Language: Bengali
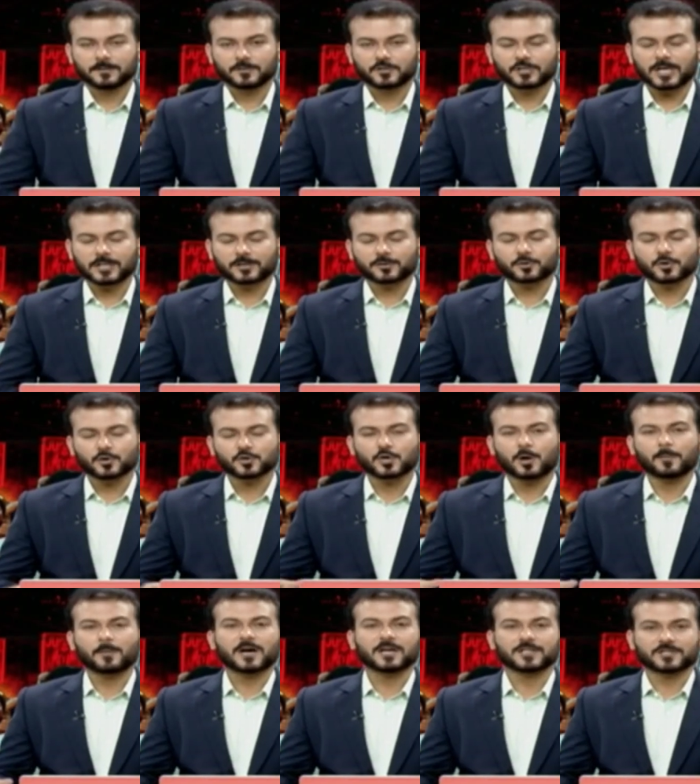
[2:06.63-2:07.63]
ছাত্র
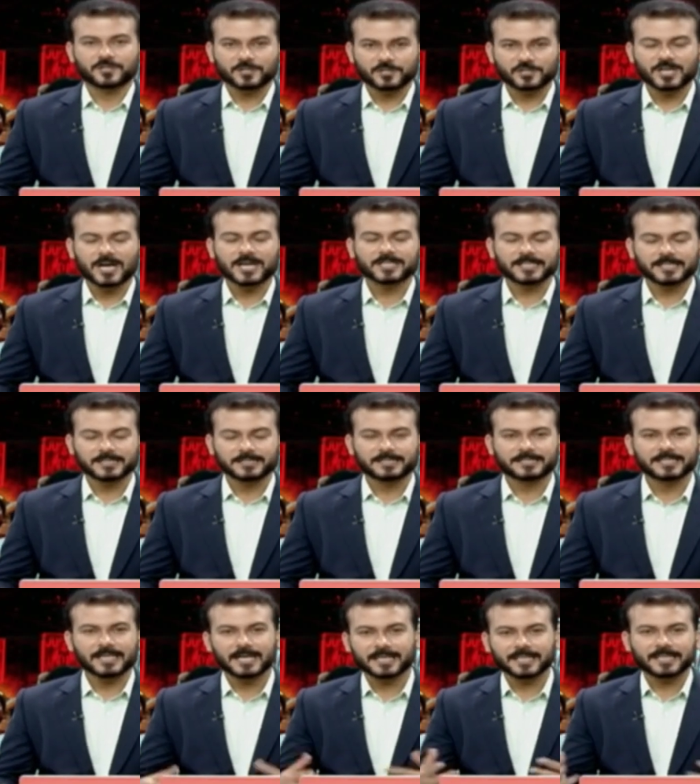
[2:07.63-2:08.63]
সমাজ যাদের
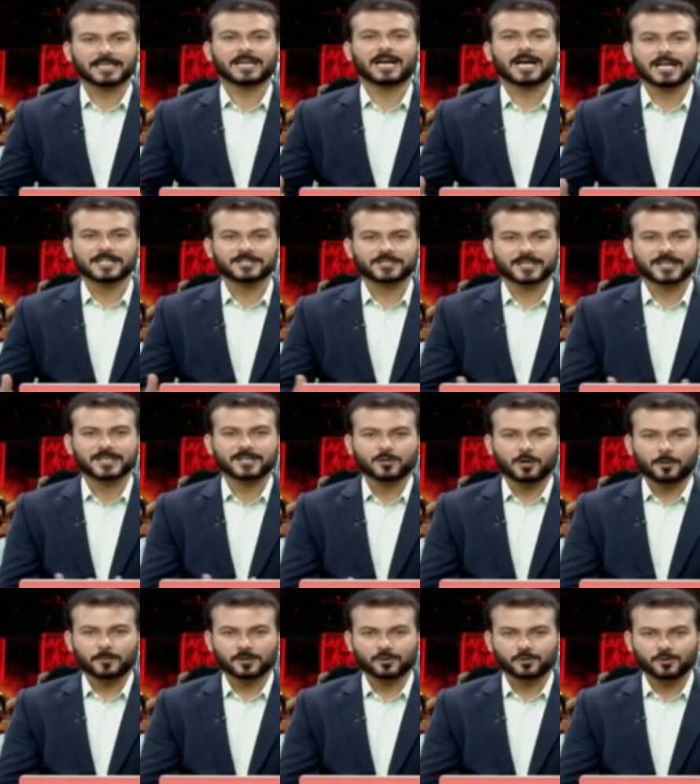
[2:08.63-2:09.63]
ডাকে আজ এই
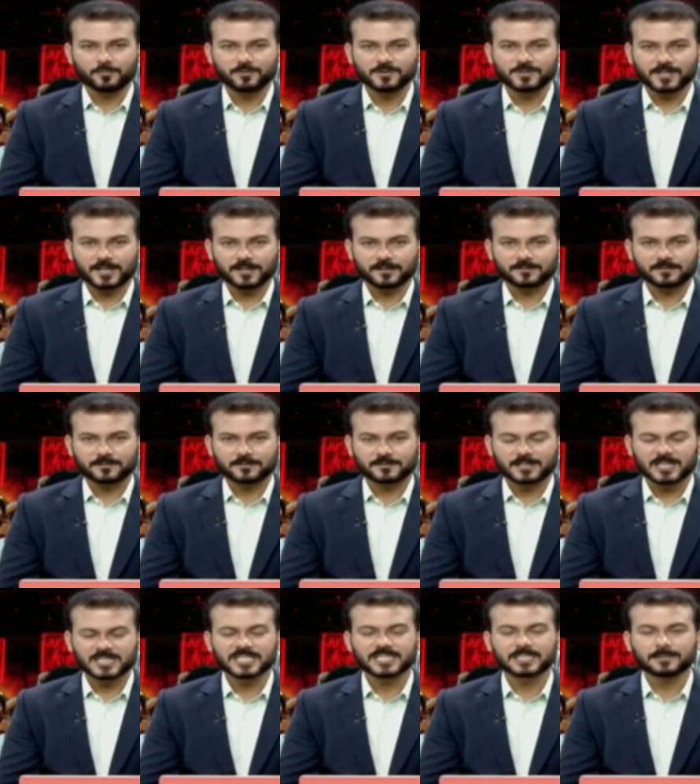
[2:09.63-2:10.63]
নবান্ন অভিযান
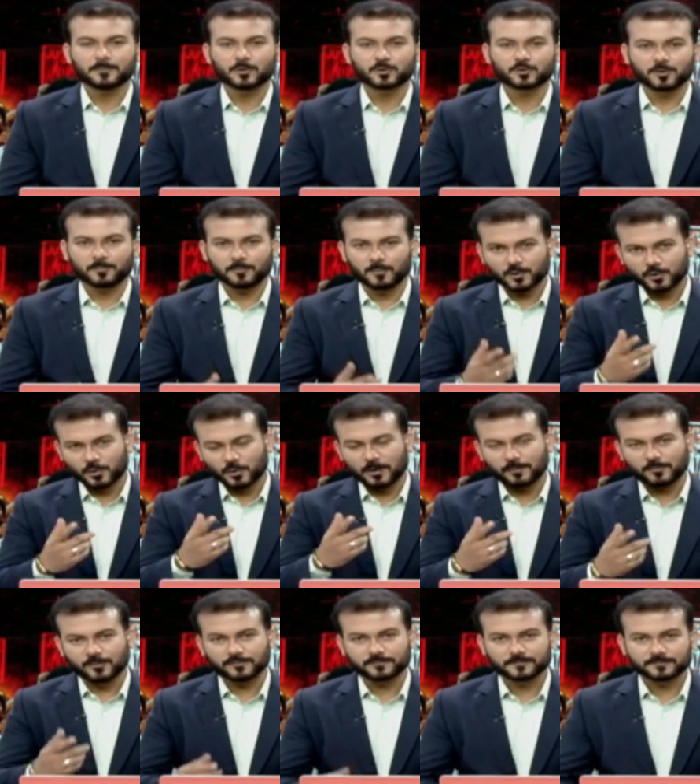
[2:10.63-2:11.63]
তাদের কি বক্তব্য
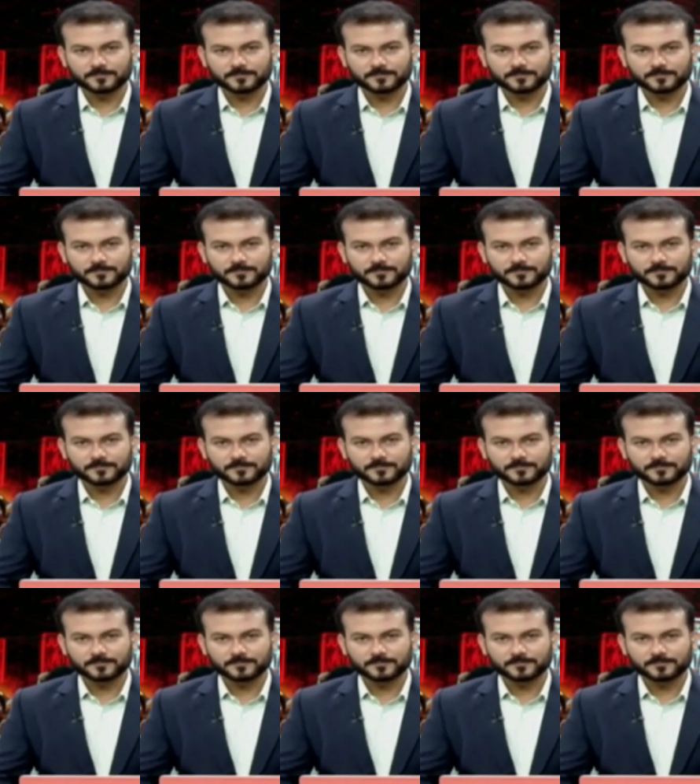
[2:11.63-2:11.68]
শোনাবো